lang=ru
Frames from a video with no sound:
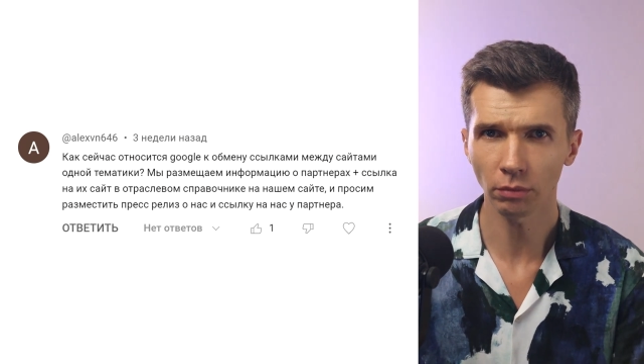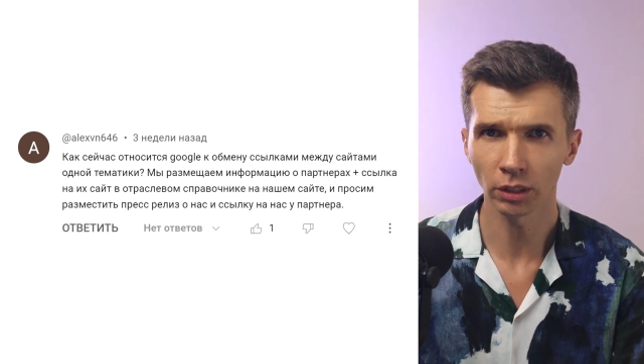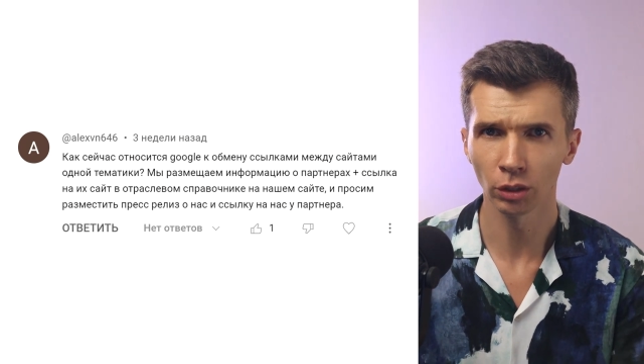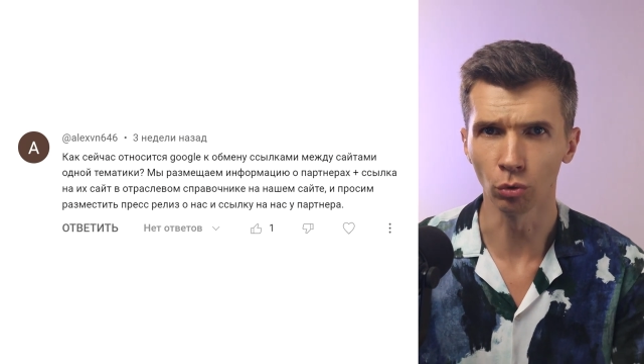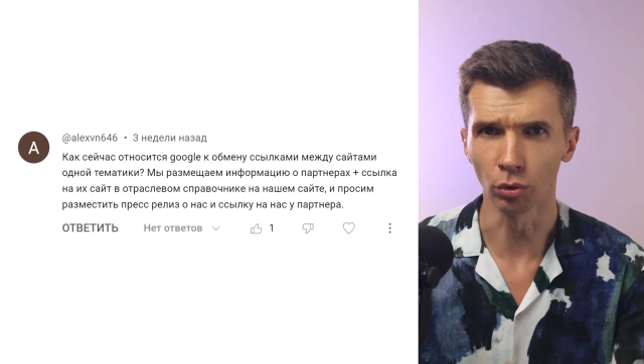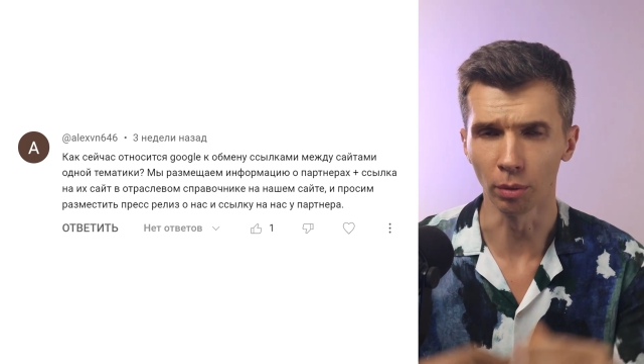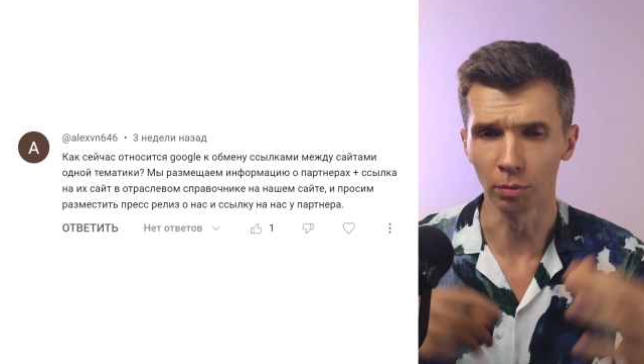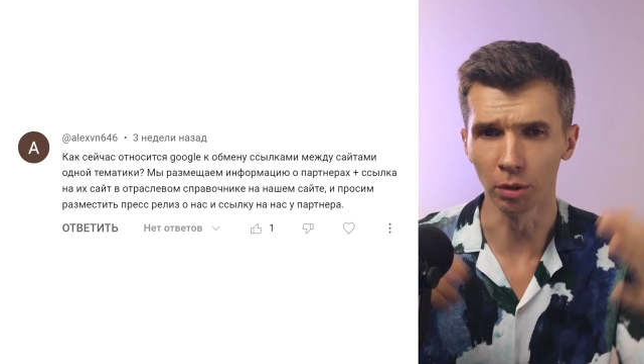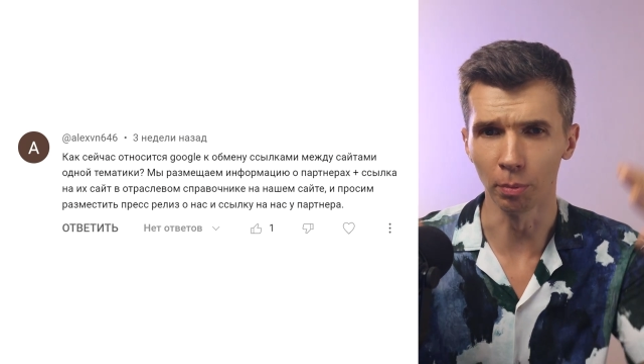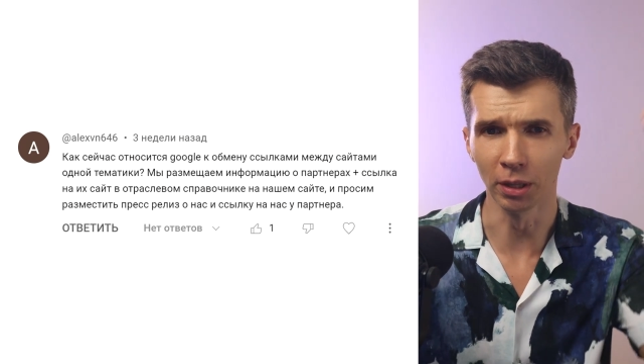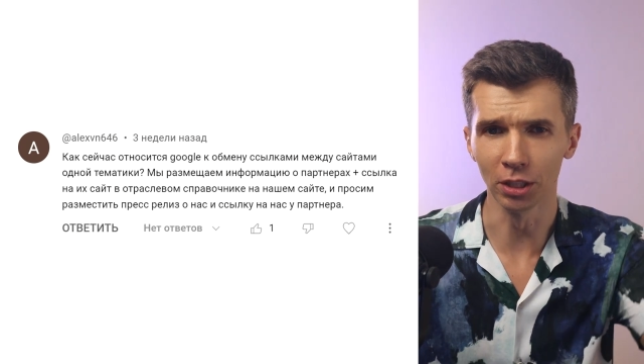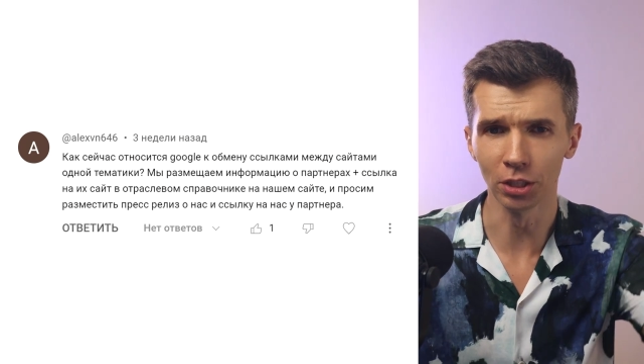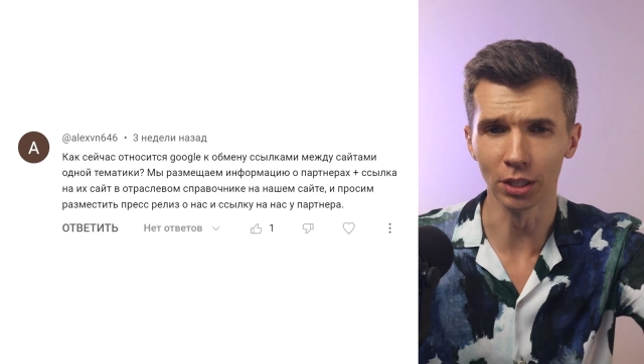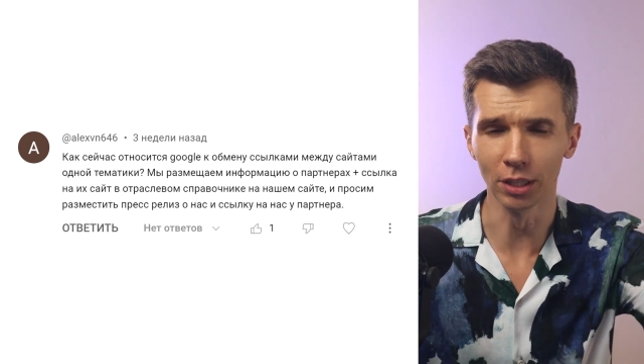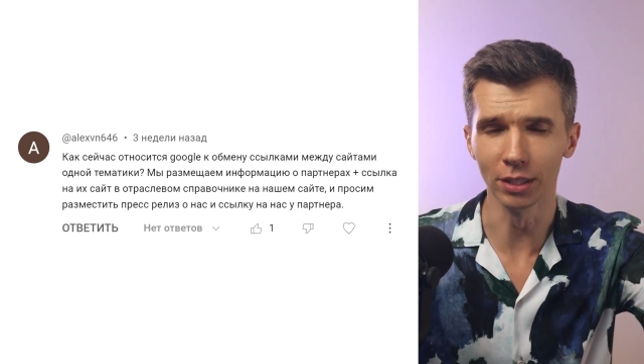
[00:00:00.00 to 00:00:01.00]
ну, там,
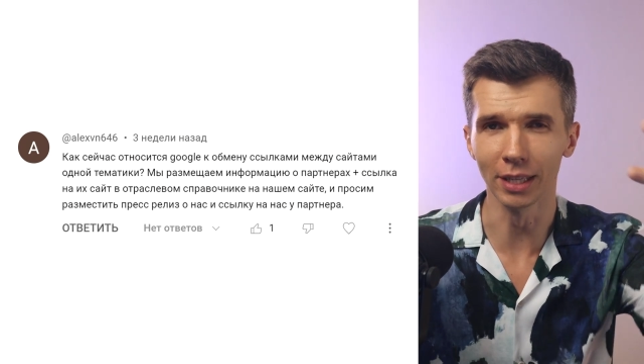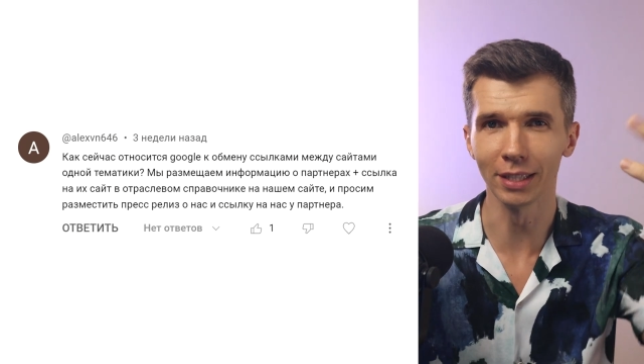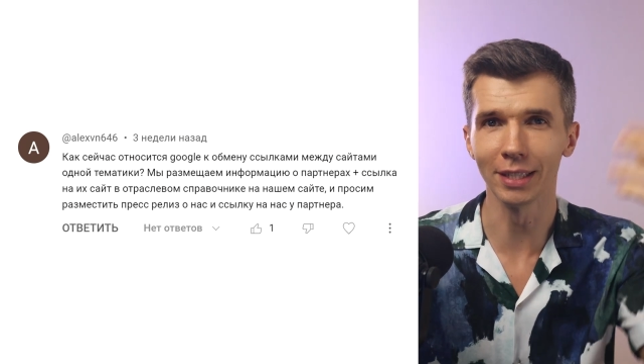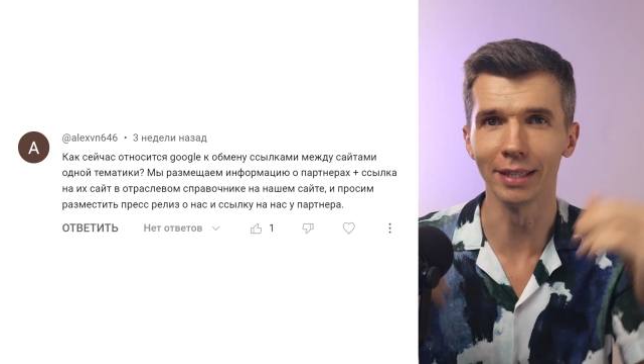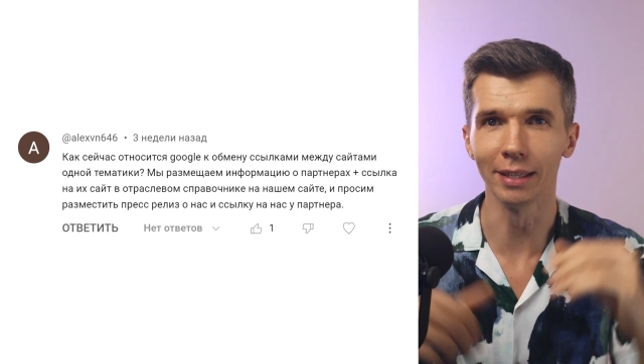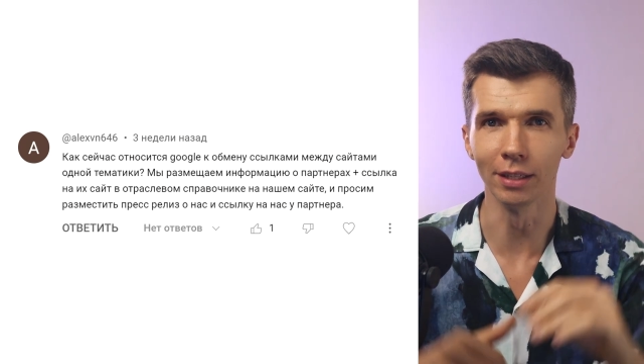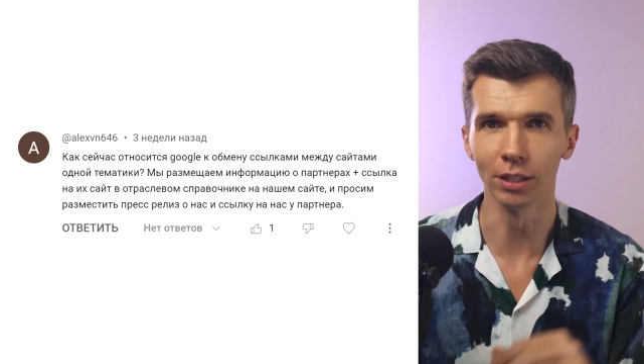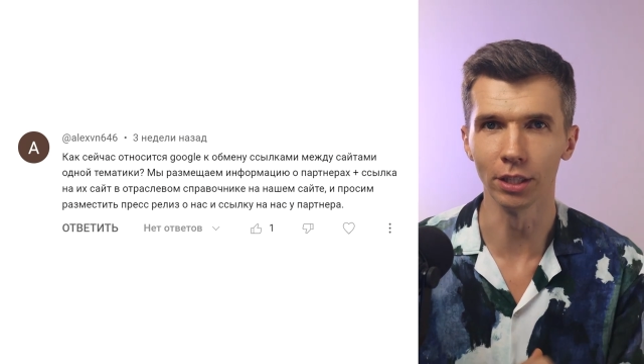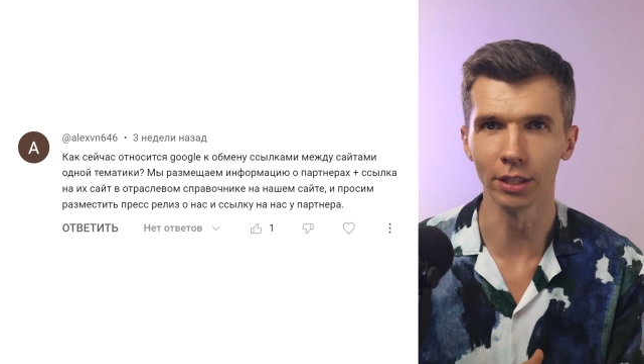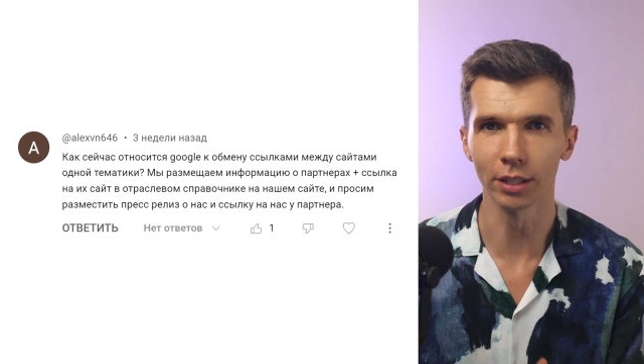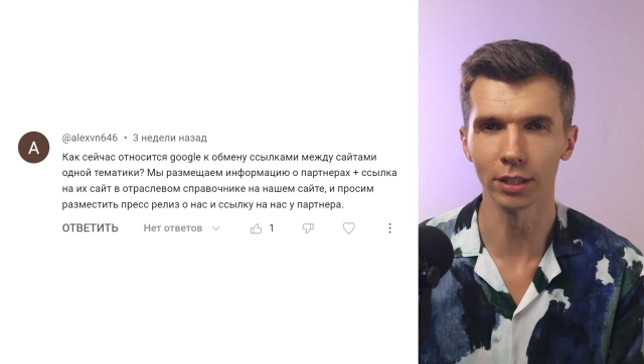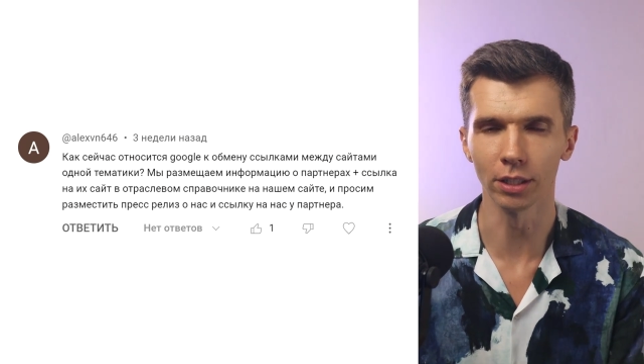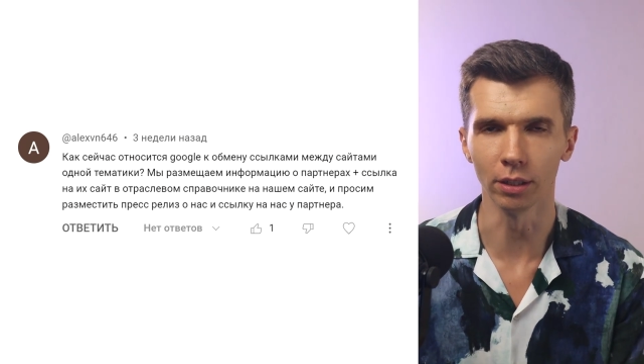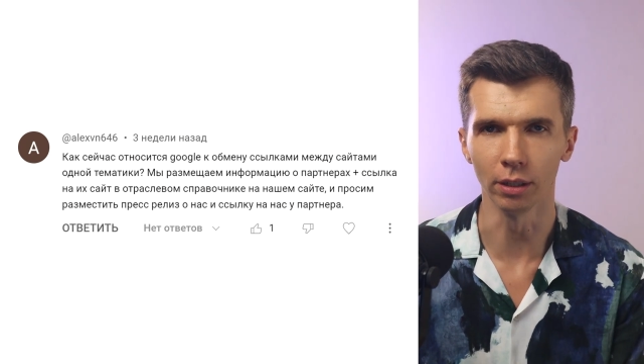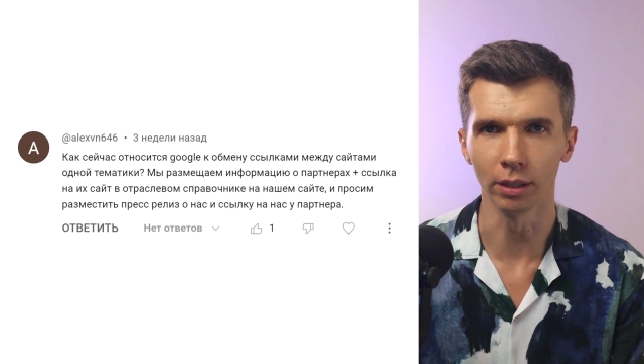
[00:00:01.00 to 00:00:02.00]
дополнительную зацикленность этих
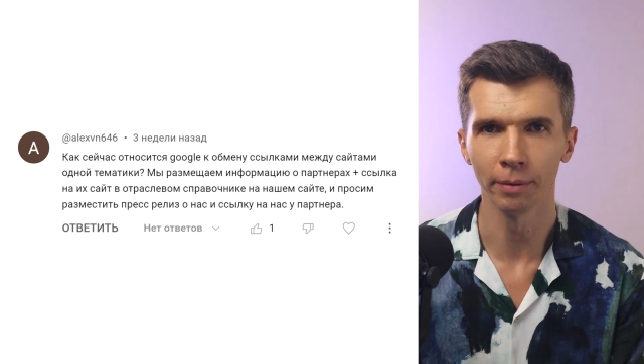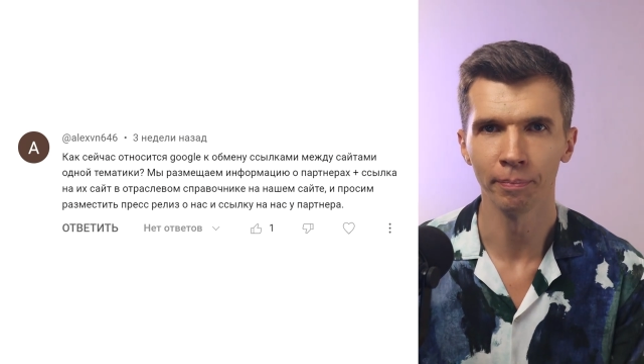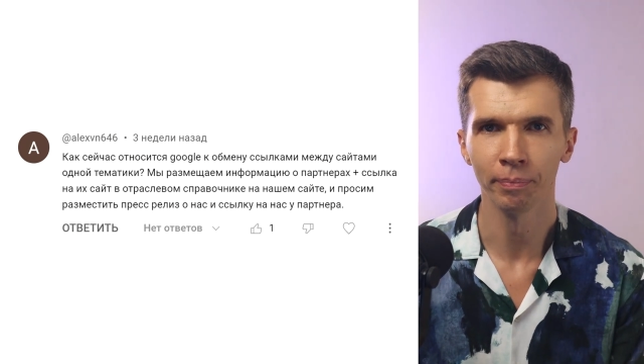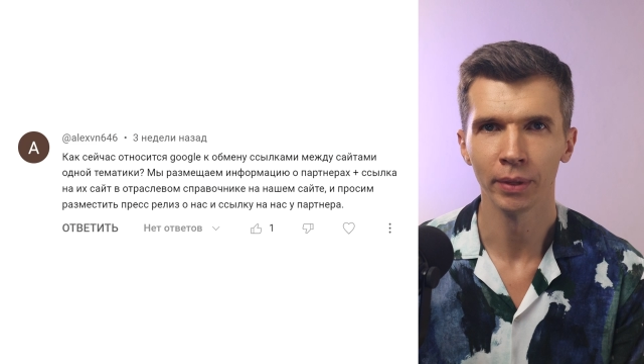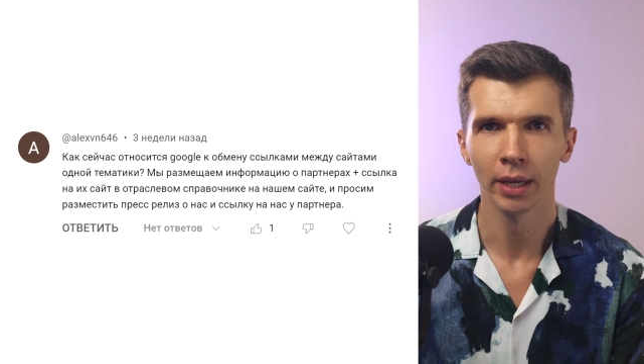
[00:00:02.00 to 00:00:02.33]
ссылок.